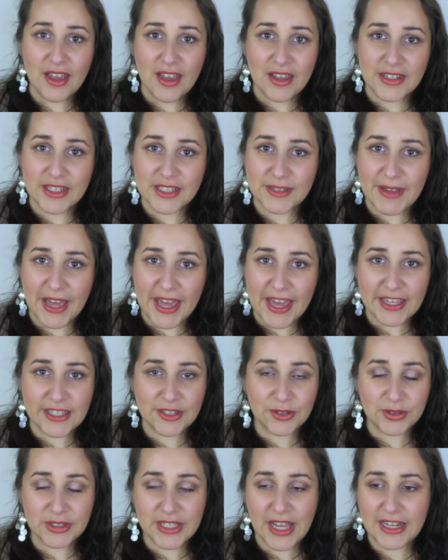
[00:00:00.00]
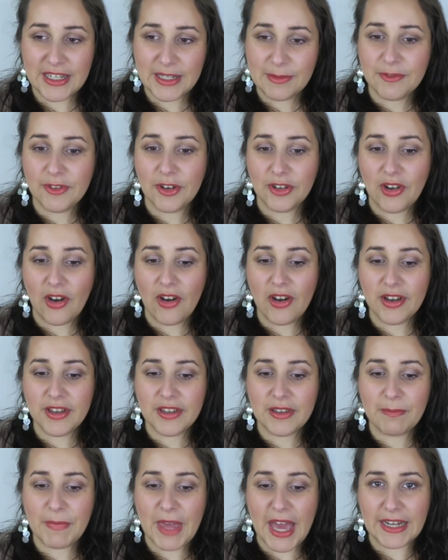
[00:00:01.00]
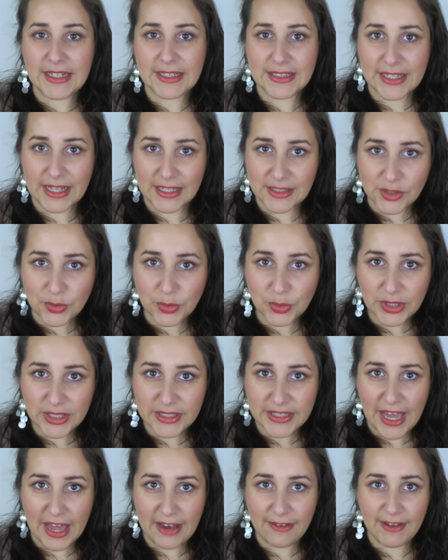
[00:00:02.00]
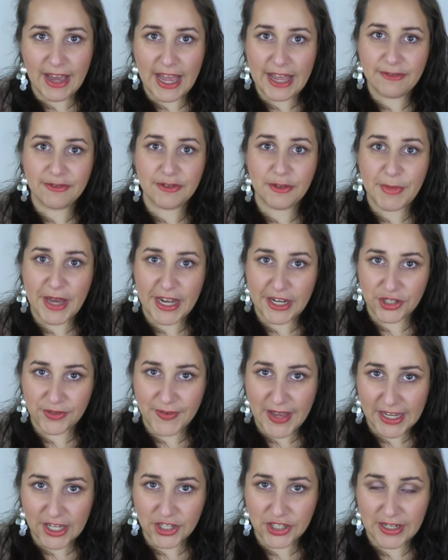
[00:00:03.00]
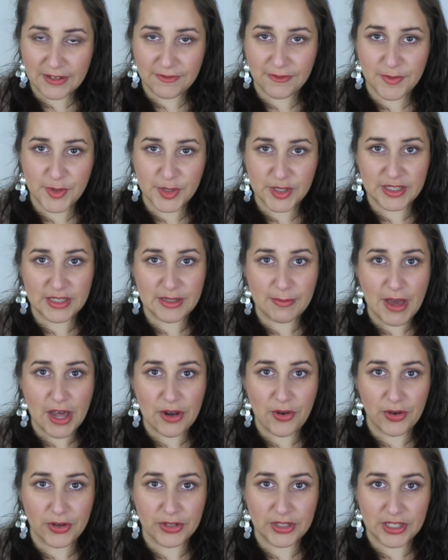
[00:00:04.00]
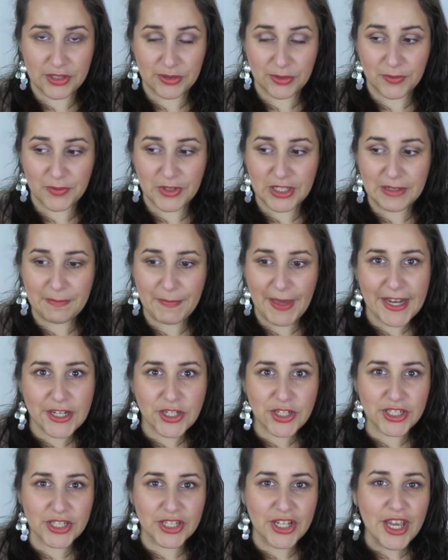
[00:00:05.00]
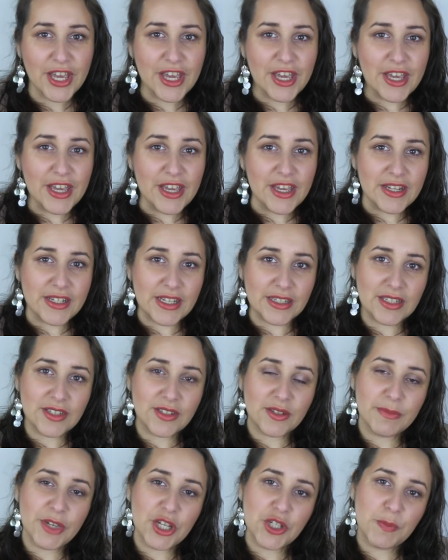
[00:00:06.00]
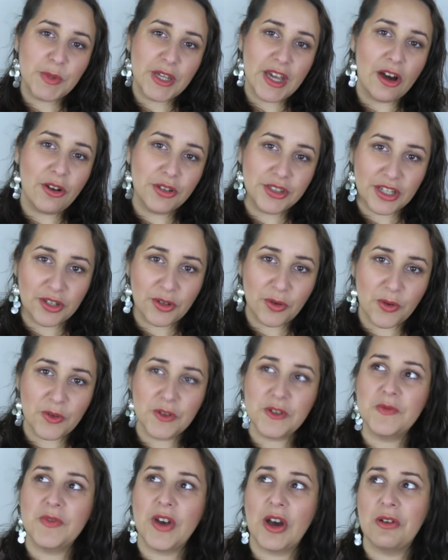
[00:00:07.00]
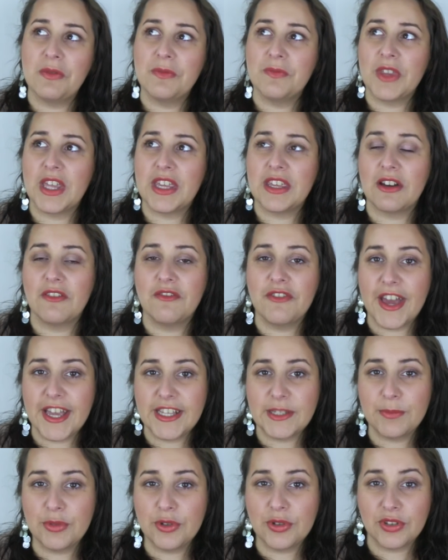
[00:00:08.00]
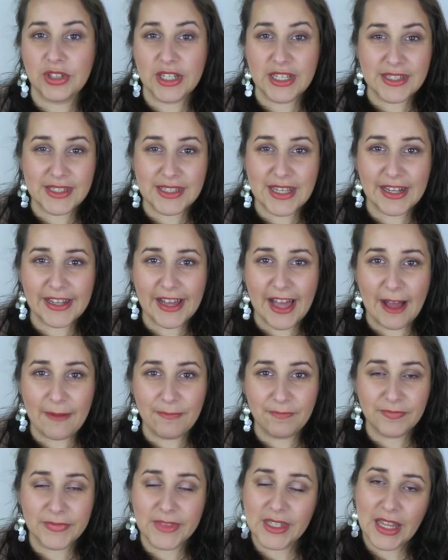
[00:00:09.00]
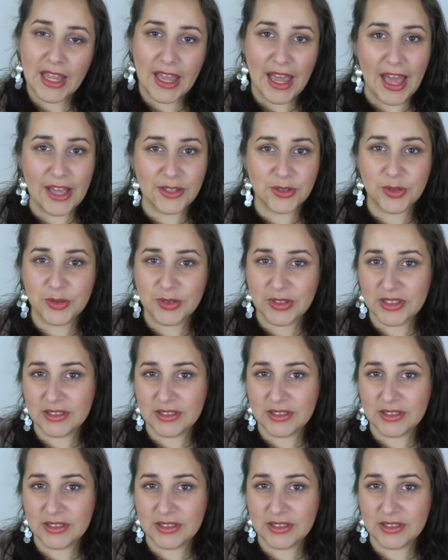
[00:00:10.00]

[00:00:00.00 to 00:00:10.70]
Das war echt total lieb von euch. Mir hat es ganz gut getan, weil von meiner Schwangerschaft wissen immer noch nicht so viele Menschen. Das ist zum Beispiel auch der Grund, warum ich auf Facebook und Instagram, also